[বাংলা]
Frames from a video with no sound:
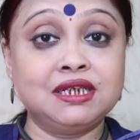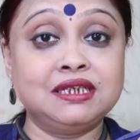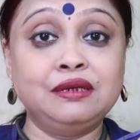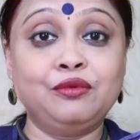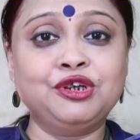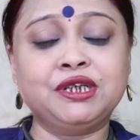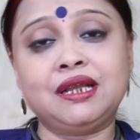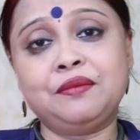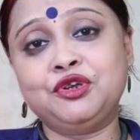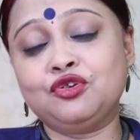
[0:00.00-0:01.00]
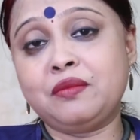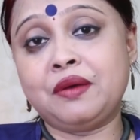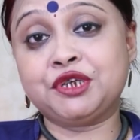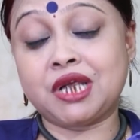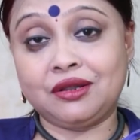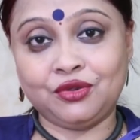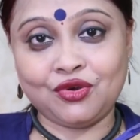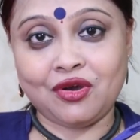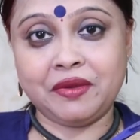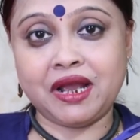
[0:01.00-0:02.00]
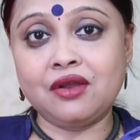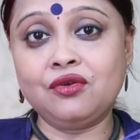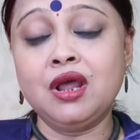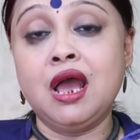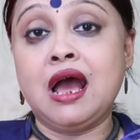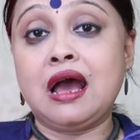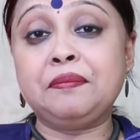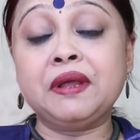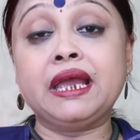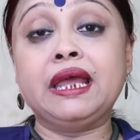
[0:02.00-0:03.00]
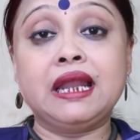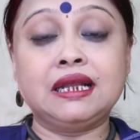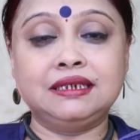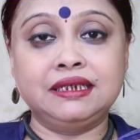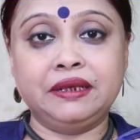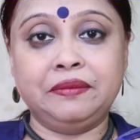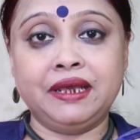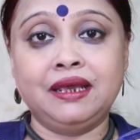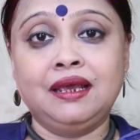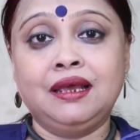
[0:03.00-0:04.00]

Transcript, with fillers: যে জীবন সেটা ভীষণভাবে সার্থক হবে কারণ আপনাকে এনার্জি দেবে